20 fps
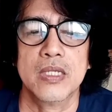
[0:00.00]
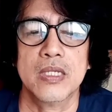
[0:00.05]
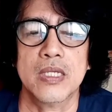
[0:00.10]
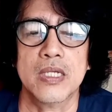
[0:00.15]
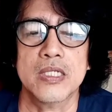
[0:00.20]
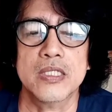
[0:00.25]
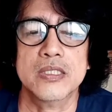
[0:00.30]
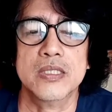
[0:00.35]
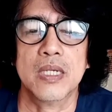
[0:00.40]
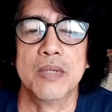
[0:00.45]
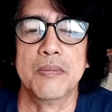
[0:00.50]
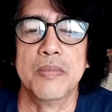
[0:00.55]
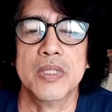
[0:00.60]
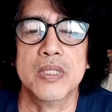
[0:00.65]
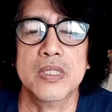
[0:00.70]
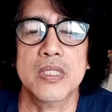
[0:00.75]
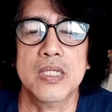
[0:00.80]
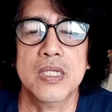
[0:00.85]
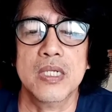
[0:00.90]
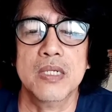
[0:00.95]
na isang
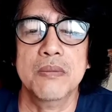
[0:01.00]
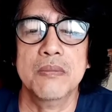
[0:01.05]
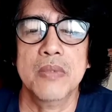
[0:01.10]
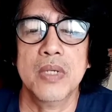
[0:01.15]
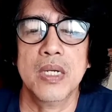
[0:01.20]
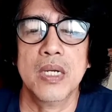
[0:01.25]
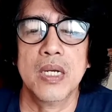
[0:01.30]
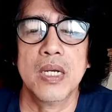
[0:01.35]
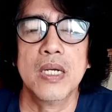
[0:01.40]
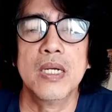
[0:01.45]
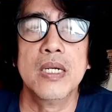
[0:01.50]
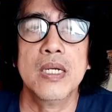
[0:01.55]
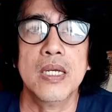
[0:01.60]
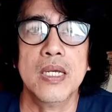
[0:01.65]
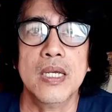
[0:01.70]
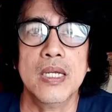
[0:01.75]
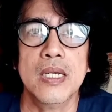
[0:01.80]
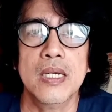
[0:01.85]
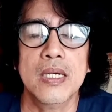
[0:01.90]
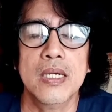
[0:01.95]
mandirigmang
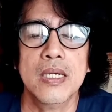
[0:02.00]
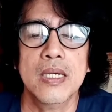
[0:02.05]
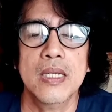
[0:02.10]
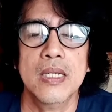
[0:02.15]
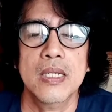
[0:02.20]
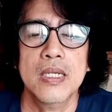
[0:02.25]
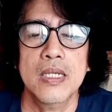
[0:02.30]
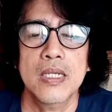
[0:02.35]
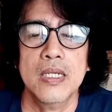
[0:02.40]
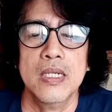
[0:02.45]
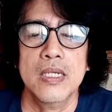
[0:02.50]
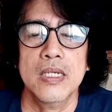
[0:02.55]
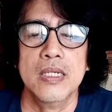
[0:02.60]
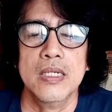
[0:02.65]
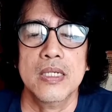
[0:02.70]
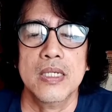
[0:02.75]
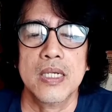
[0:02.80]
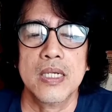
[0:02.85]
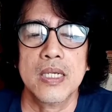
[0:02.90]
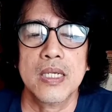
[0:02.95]
anghel
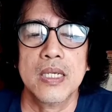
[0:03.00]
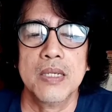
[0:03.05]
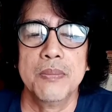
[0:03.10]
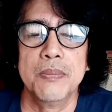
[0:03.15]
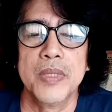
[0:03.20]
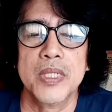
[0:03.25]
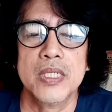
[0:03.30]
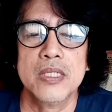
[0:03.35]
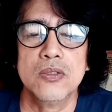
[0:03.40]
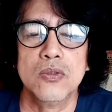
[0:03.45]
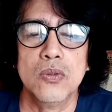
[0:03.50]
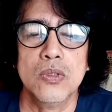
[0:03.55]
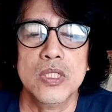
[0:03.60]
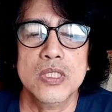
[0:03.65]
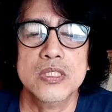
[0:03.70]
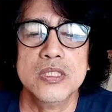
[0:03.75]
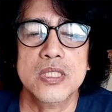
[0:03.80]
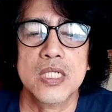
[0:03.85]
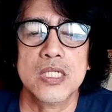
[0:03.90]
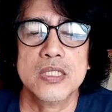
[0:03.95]

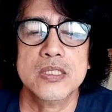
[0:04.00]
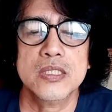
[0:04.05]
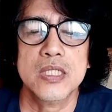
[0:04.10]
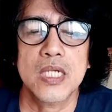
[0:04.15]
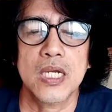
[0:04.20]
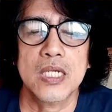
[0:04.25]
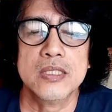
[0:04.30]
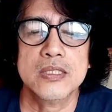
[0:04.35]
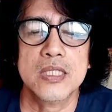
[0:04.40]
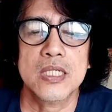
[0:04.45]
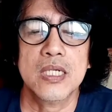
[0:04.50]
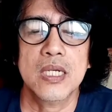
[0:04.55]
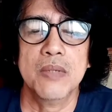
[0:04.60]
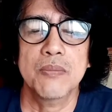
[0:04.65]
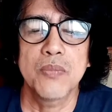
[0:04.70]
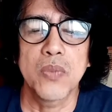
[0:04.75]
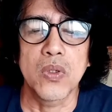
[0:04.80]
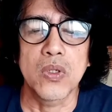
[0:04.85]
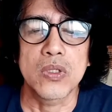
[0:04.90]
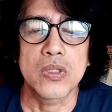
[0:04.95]
nakikipagtuligsa siya sa
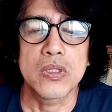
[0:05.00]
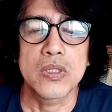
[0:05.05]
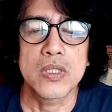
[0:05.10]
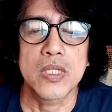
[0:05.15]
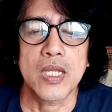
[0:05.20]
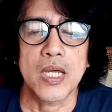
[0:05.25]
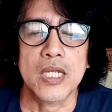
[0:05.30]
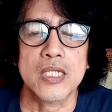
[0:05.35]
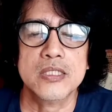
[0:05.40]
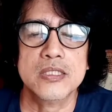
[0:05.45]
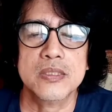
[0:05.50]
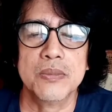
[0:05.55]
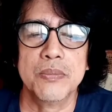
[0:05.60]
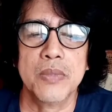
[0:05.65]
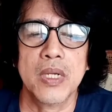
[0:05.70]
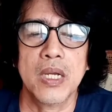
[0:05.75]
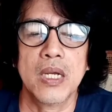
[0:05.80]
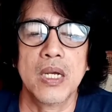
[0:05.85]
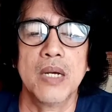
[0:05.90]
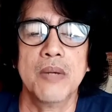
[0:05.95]
Gabon at sa
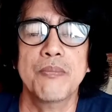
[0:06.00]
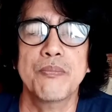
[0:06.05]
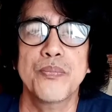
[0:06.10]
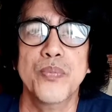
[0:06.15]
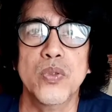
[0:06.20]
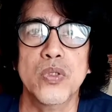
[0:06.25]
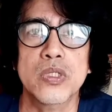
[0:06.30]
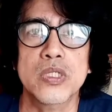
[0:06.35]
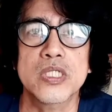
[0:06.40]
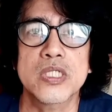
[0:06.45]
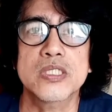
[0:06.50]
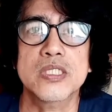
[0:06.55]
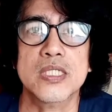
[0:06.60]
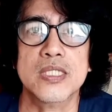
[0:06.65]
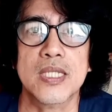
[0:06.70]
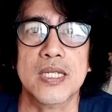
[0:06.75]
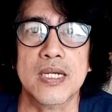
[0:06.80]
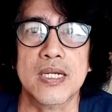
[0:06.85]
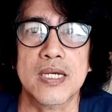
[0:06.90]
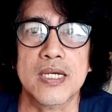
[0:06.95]
mga kampon ni
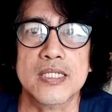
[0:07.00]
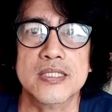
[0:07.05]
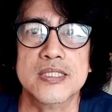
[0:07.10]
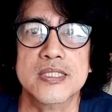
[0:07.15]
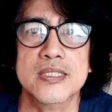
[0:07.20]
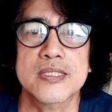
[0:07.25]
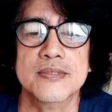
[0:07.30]
Satanas.